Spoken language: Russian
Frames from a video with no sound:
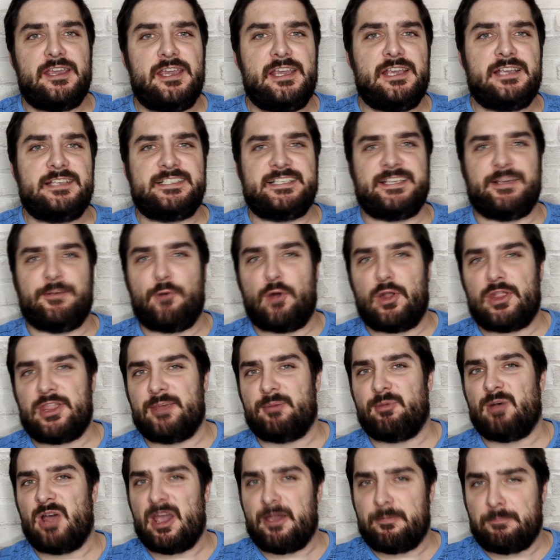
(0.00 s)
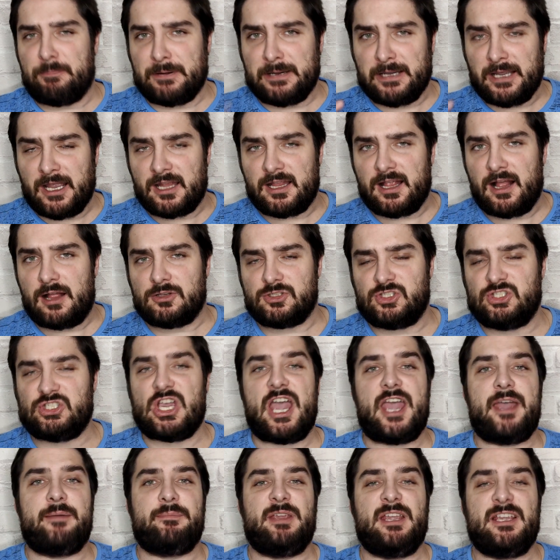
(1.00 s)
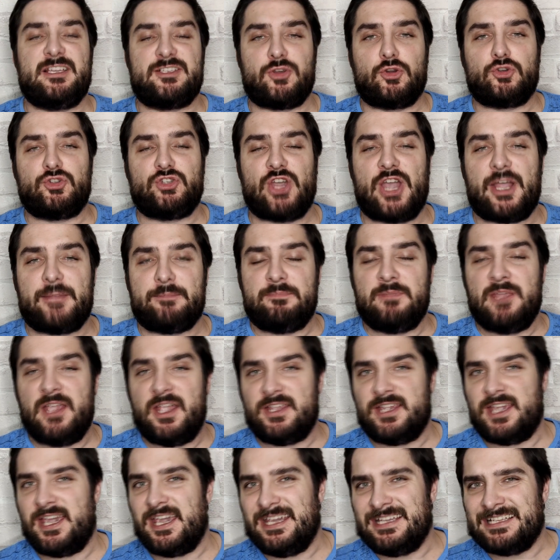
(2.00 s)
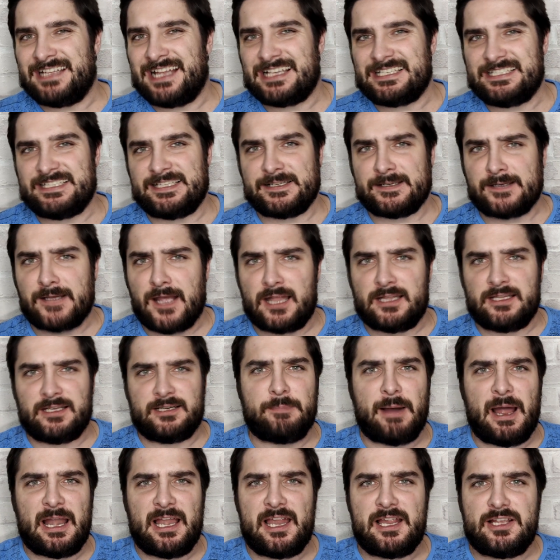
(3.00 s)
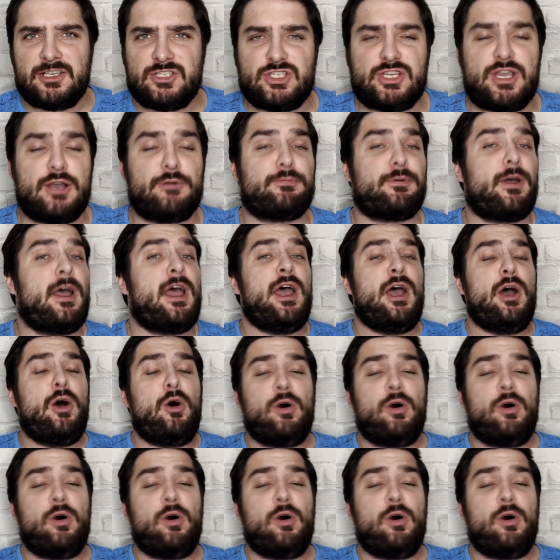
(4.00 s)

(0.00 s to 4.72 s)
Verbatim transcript: и сегодня мы продолжаем изучать мнение иностранных болельщиков